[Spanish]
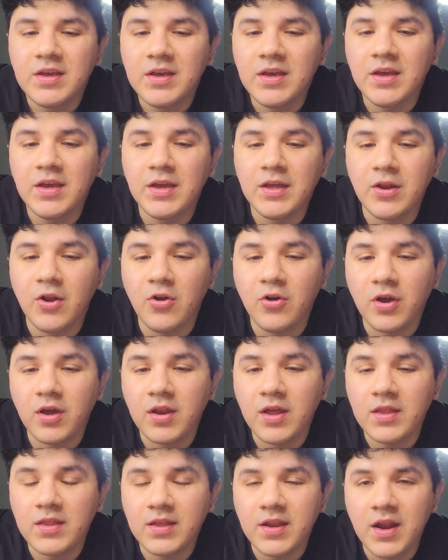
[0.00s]
y no lo
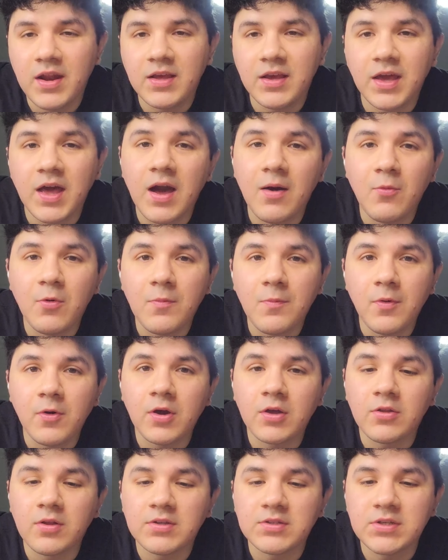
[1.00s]
quería tirar y quedaba muy
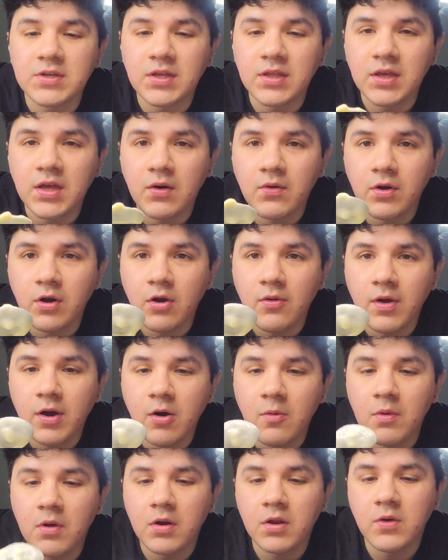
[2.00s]
poquito, así que dije, bueno, lo voy a comer.